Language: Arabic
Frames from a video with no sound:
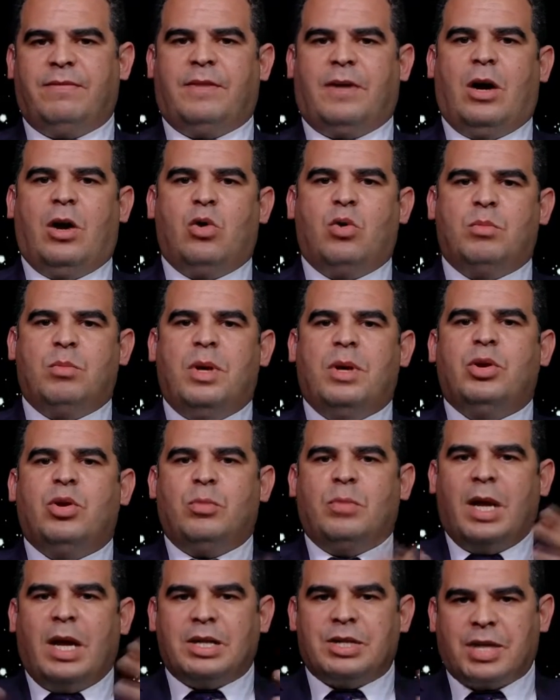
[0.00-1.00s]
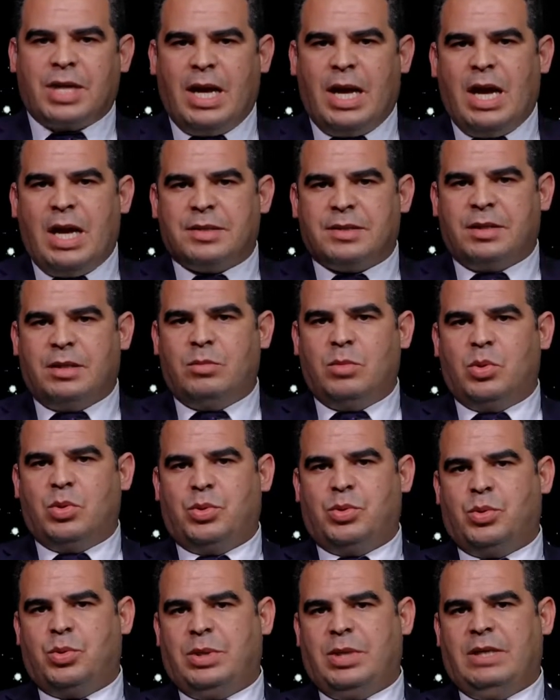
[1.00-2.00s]
أو من هم الأشخاص
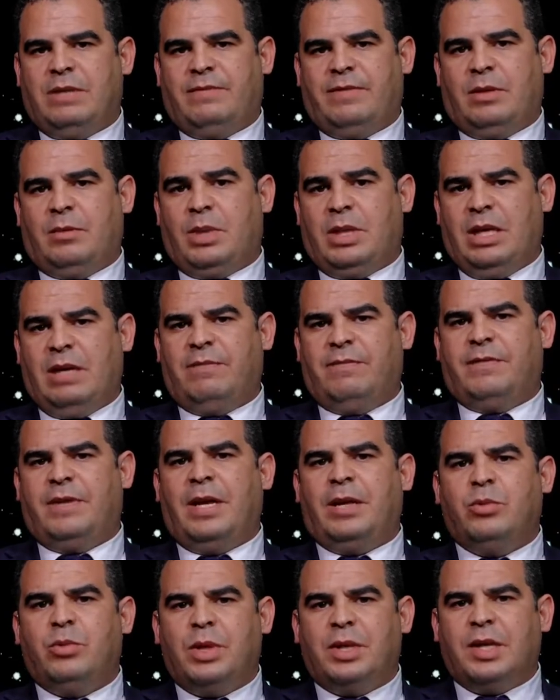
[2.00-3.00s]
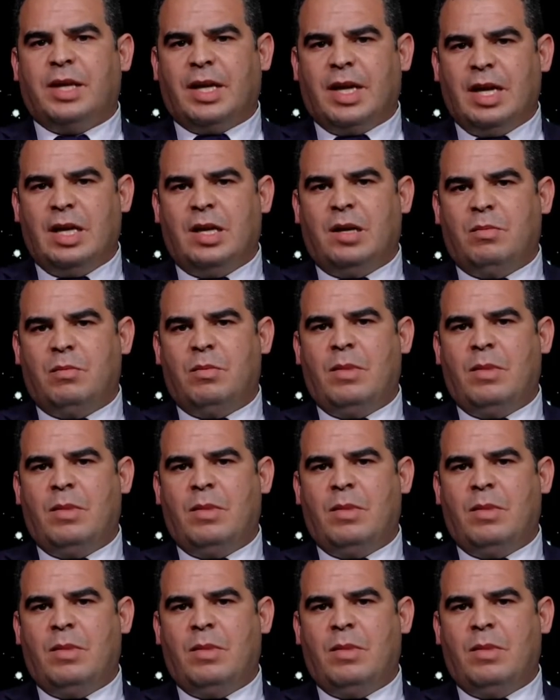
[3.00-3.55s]
الموجودين في الملف نحن نتكلم